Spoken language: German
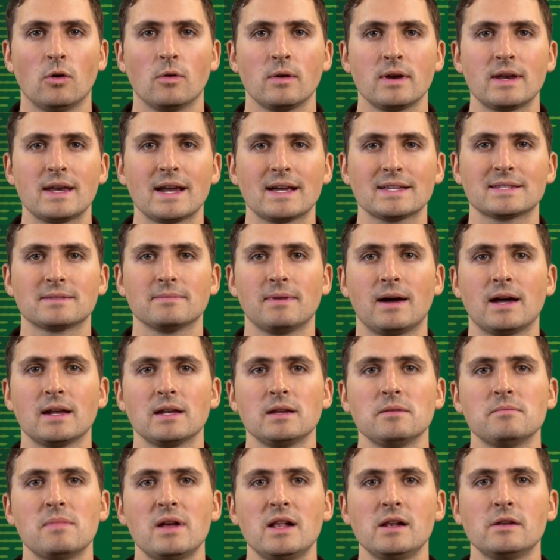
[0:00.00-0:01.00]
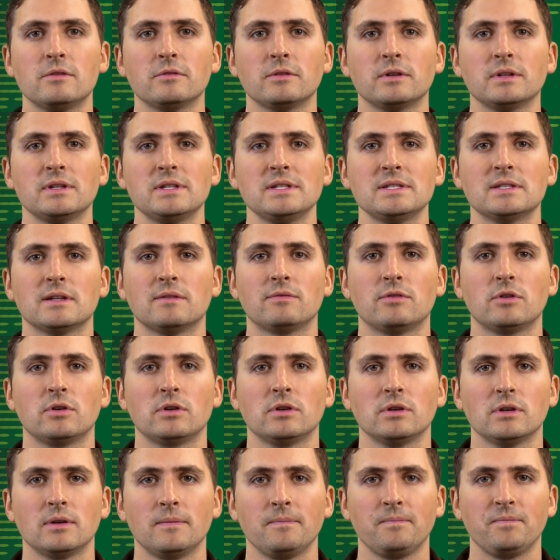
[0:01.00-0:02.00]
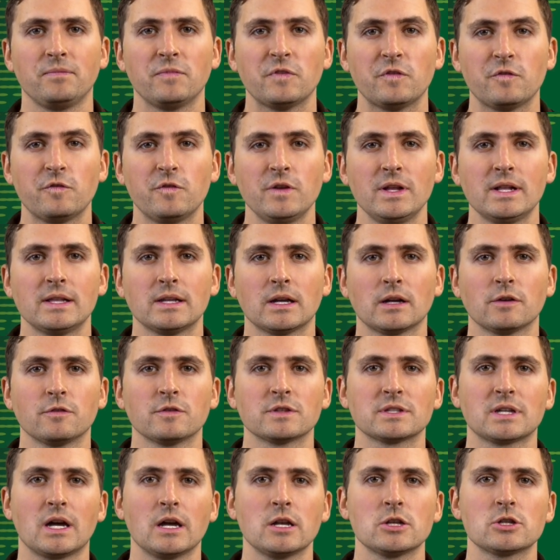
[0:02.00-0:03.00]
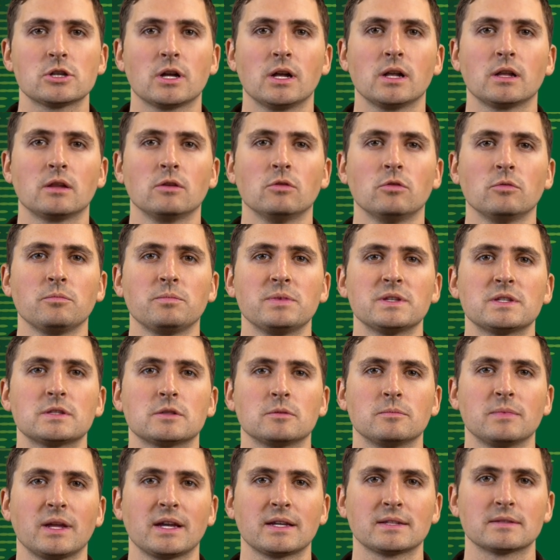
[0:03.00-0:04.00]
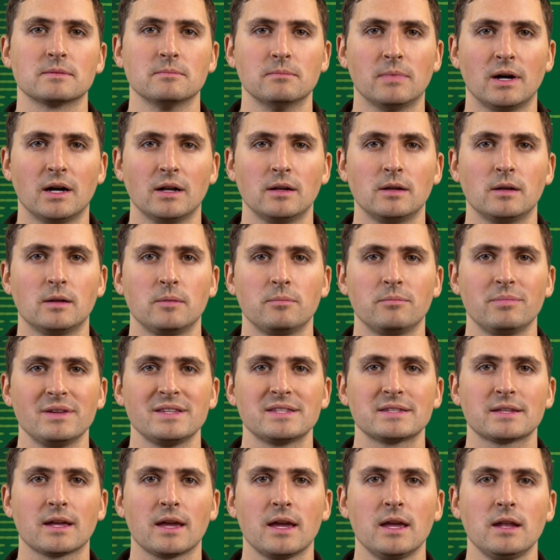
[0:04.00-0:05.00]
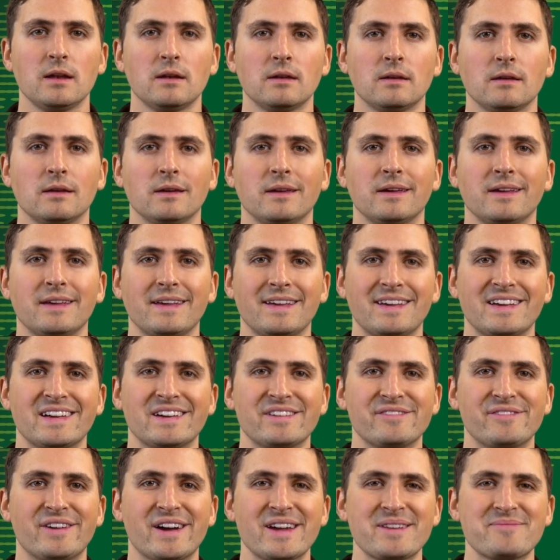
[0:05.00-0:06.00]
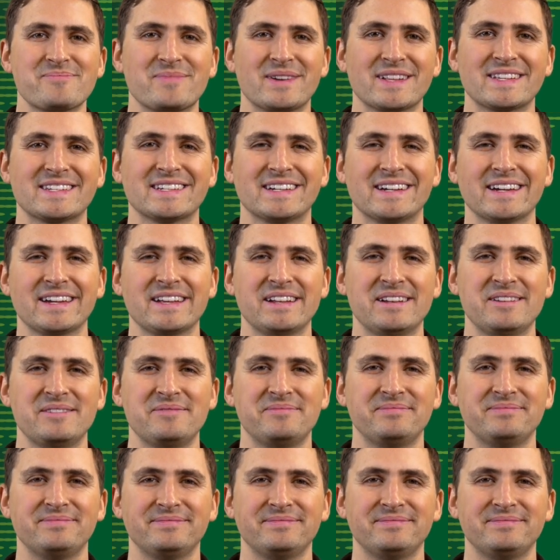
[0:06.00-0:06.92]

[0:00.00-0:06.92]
Und das waren die Meldungen dieser Woche. Vielen Dank fürs Einschalten und bis zum nächsten Mal. Bis dahin, Weidmanns Heil.